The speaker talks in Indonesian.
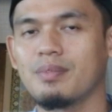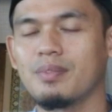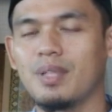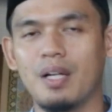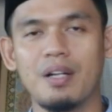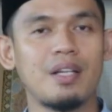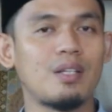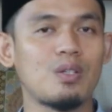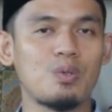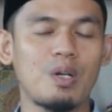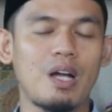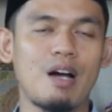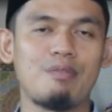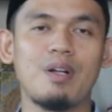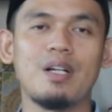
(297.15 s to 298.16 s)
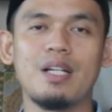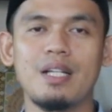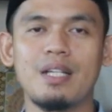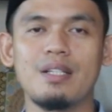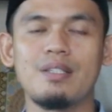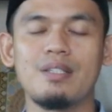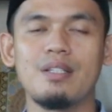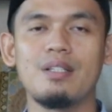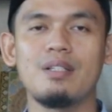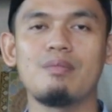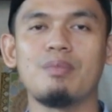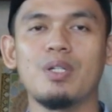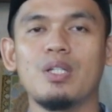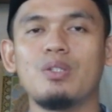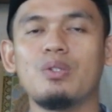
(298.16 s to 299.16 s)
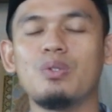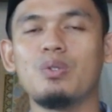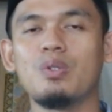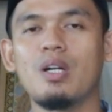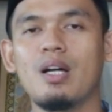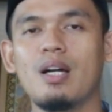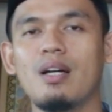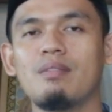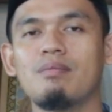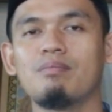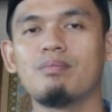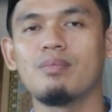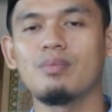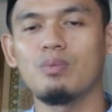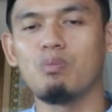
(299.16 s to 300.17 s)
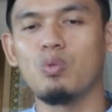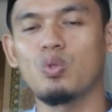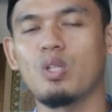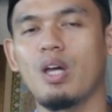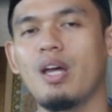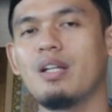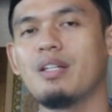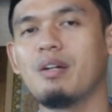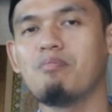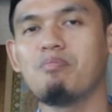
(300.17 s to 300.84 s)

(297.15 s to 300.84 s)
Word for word: yang kita sudah hafal dari kecil, begitu juga mustahilnya